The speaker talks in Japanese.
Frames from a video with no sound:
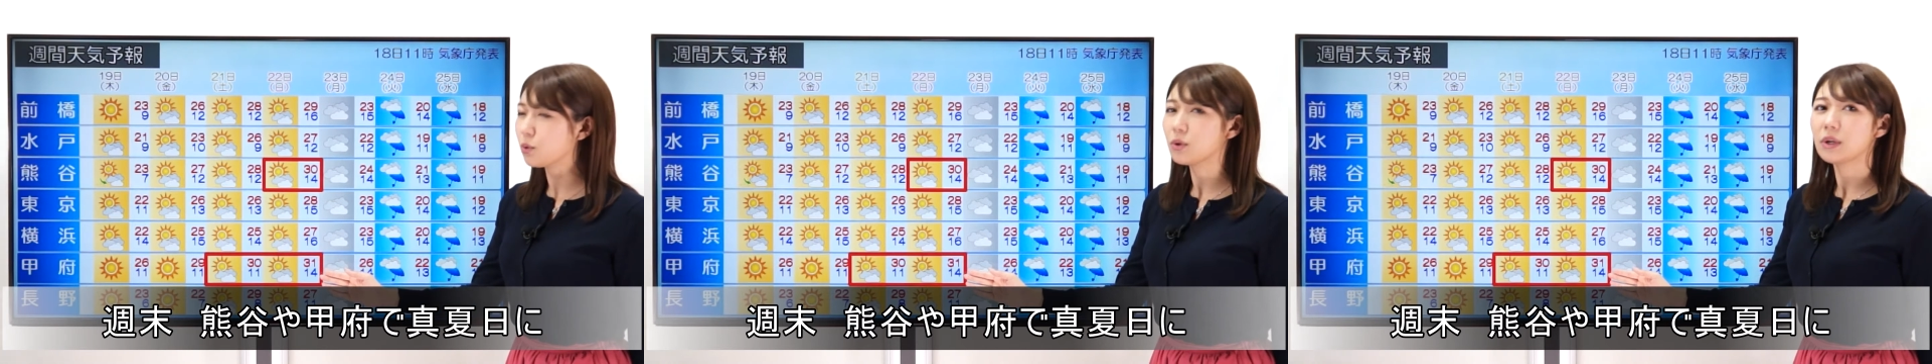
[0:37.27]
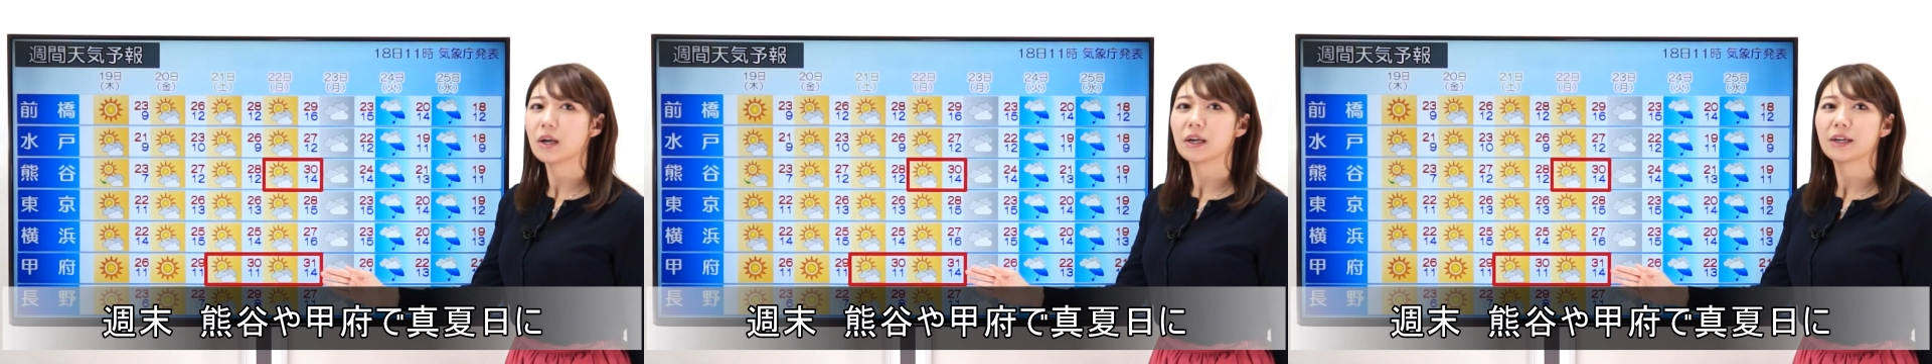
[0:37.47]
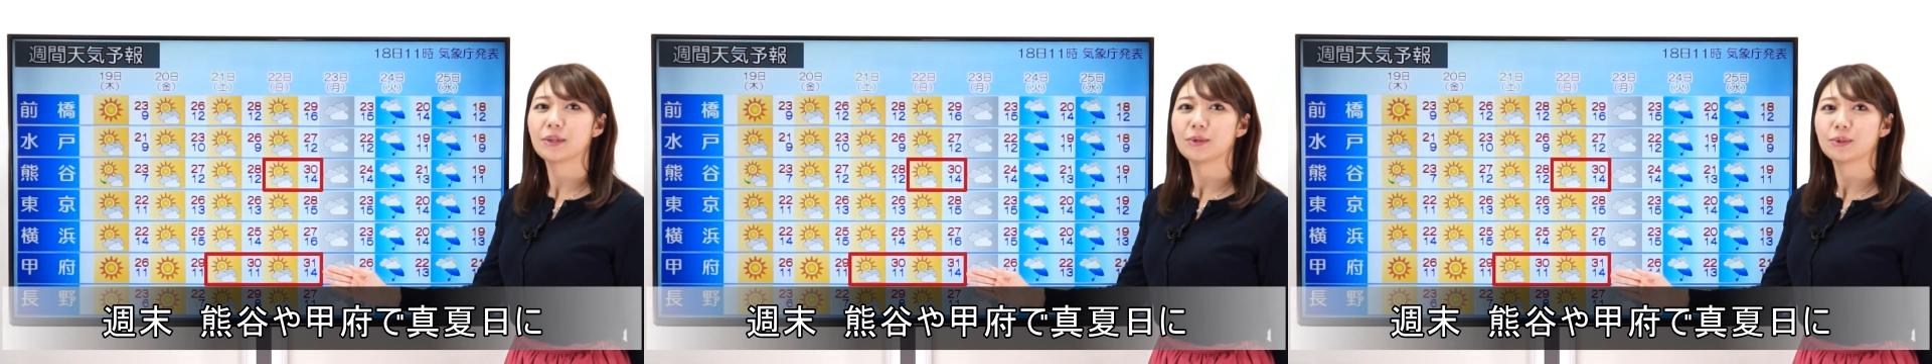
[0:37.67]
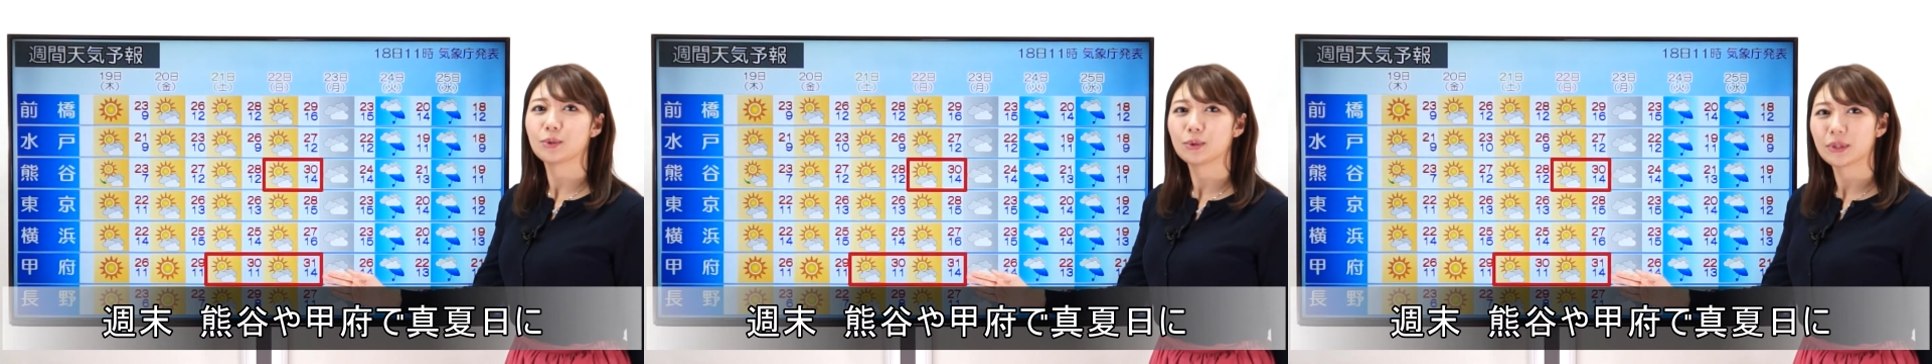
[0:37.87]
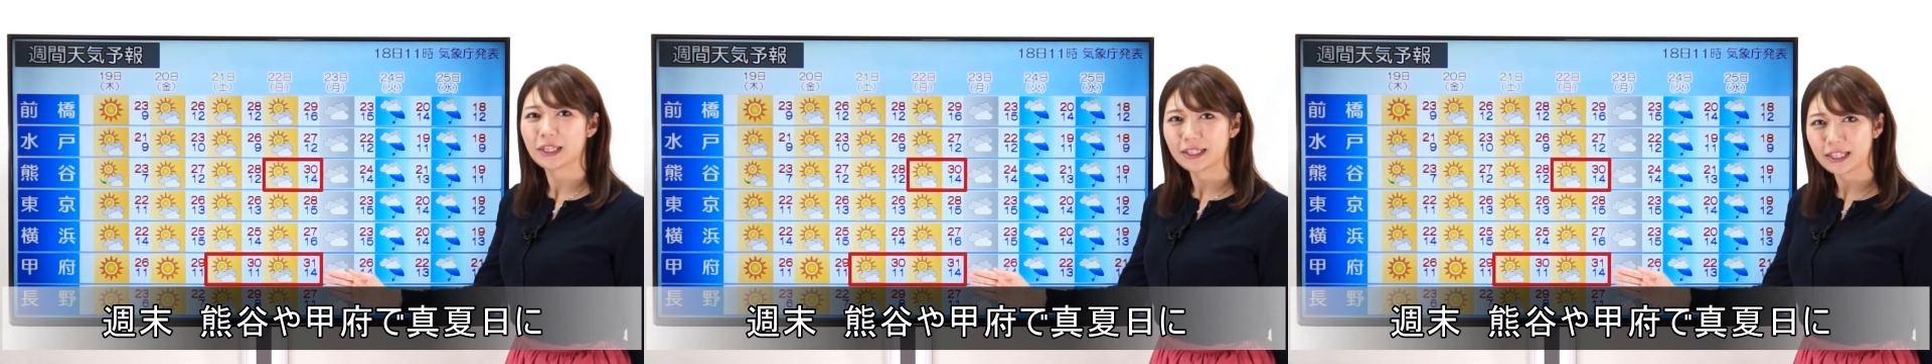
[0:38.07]
温が上がる予
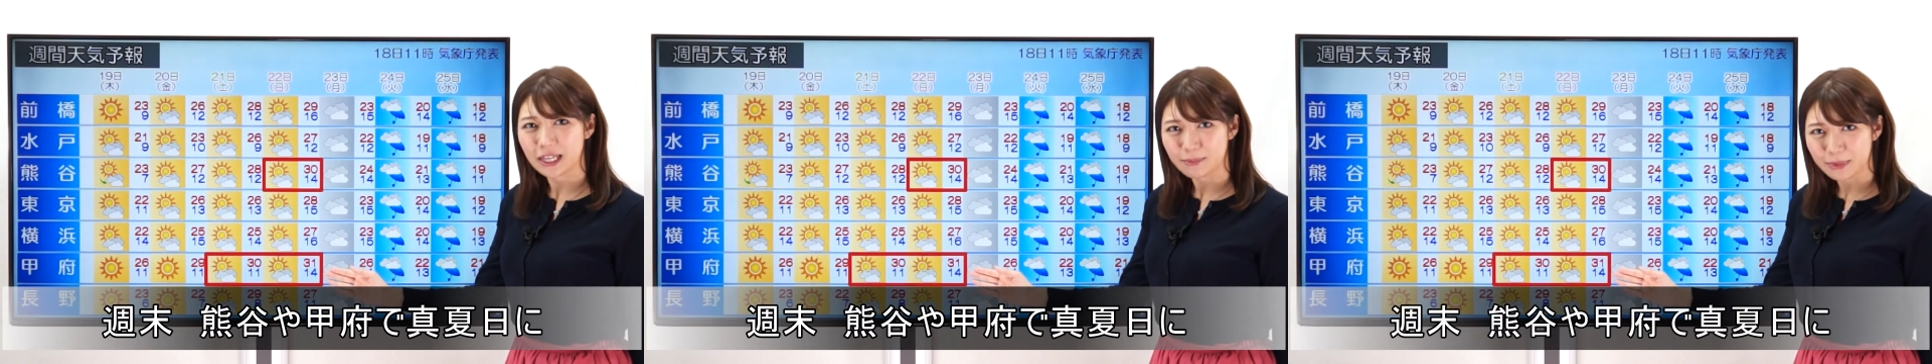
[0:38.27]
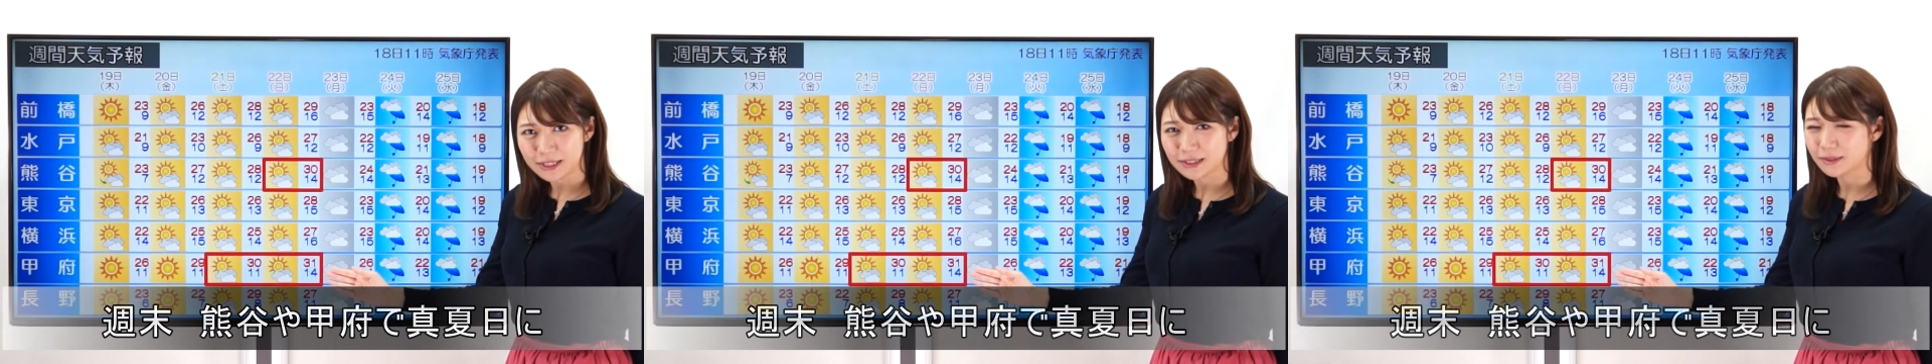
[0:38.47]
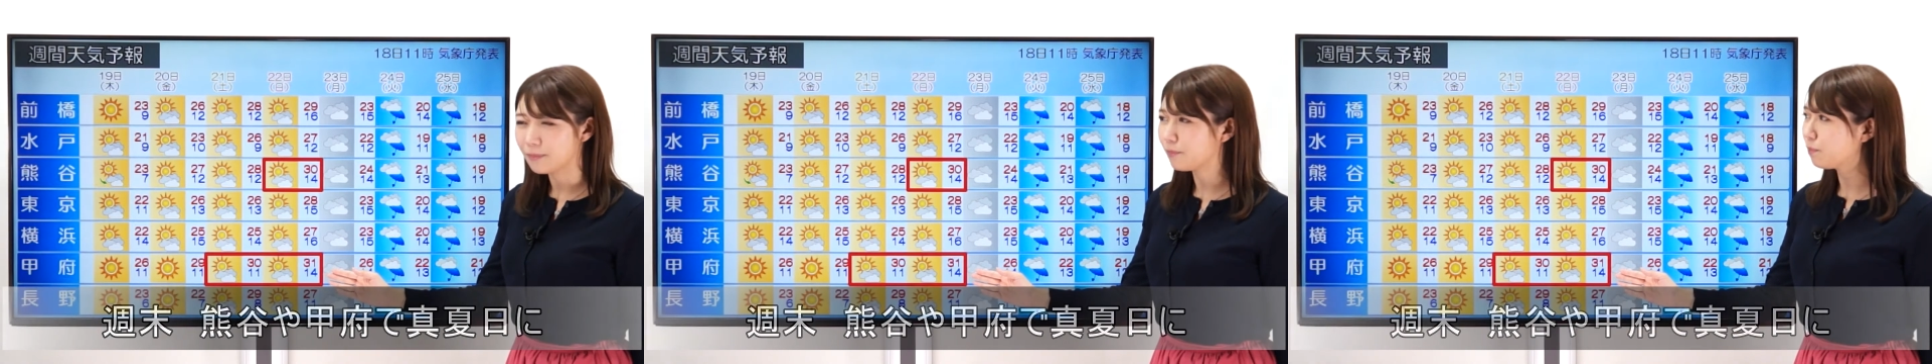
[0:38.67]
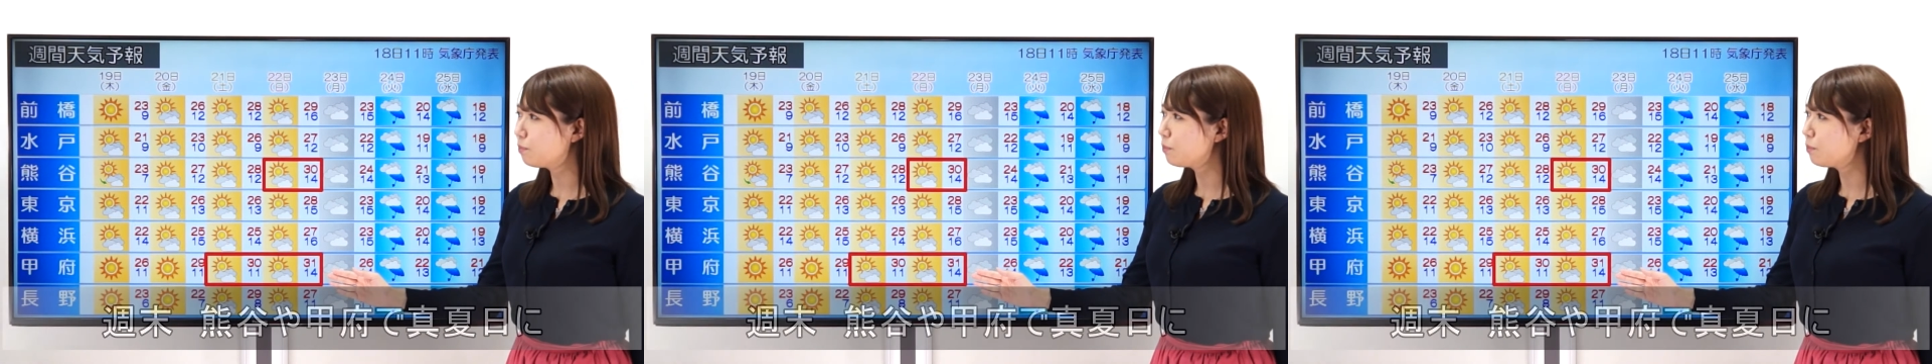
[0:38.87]
想となっています。